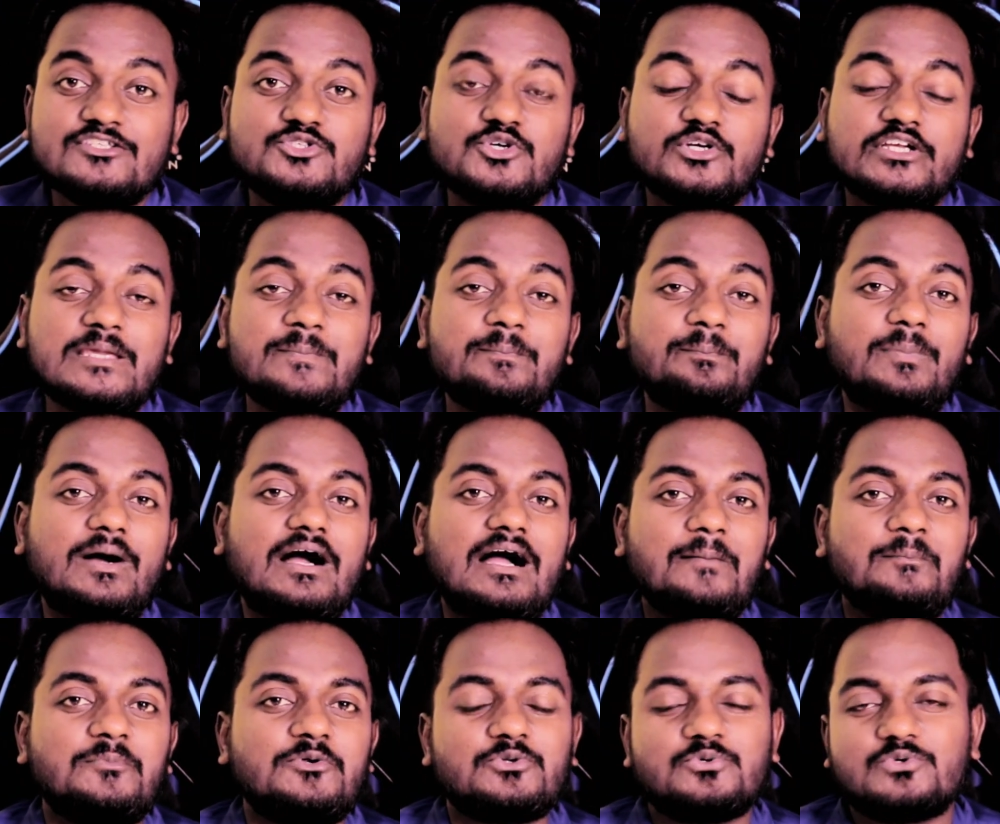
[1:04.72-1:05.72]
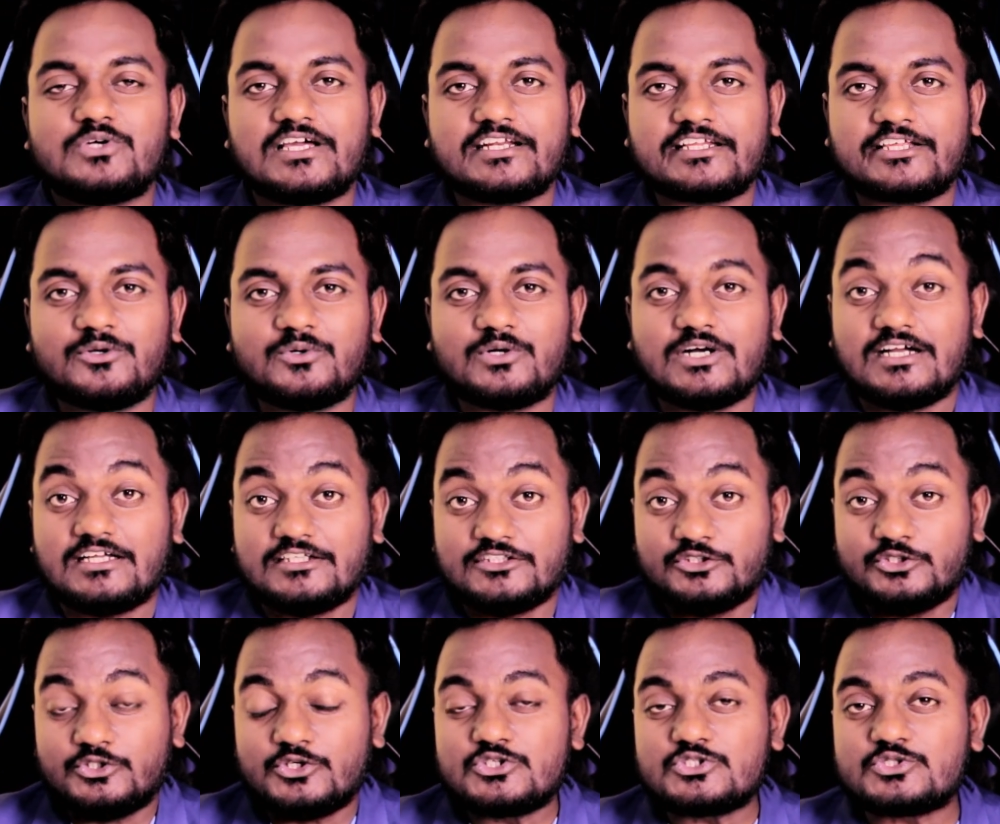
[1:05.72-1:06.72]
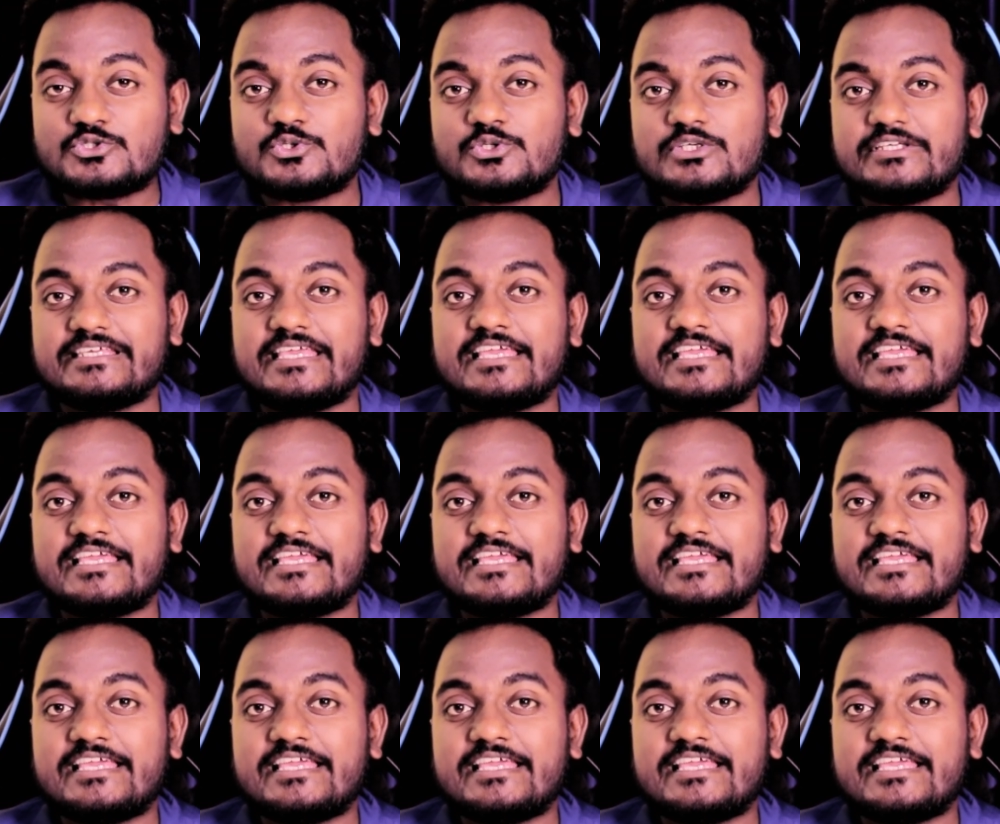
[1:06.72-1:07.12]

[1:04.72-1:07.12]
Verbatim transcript: जो कि पाम टू करके होगा दोस्तों